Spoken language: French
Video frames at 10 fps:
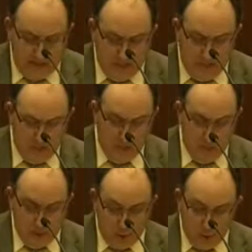mais
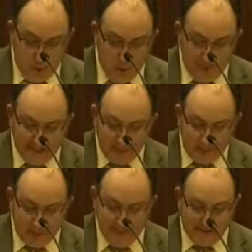que lorsque l'on
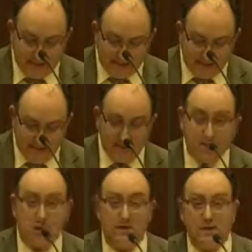exclut les
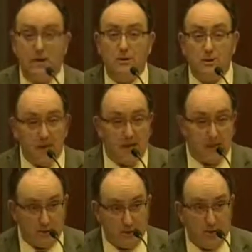statistiques provenant de
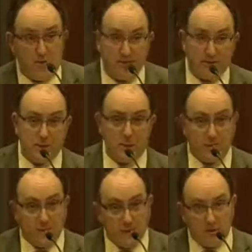BANQ, de façon
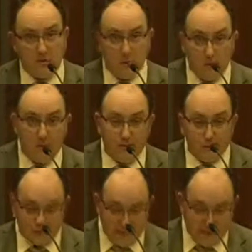à ne pas trop
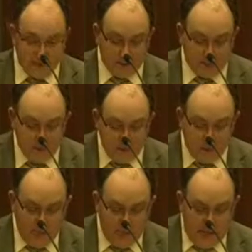fausser les données,
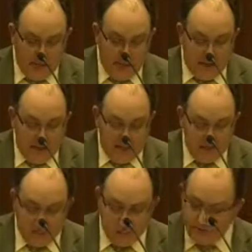
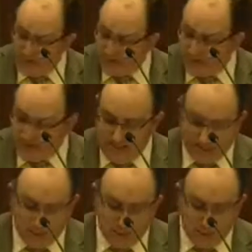les musées
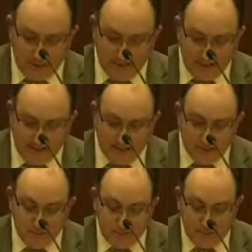possèdent
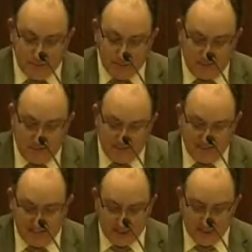65
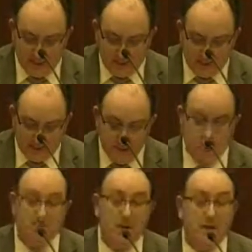des archives
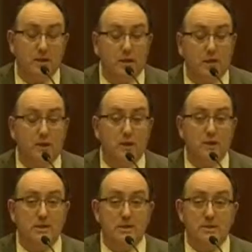textuelles qui ont été
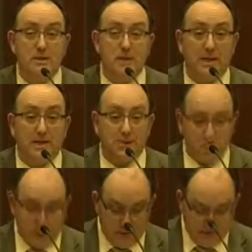recensées par
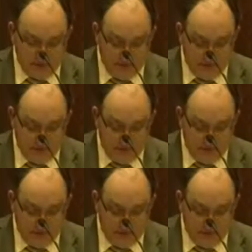l'étude.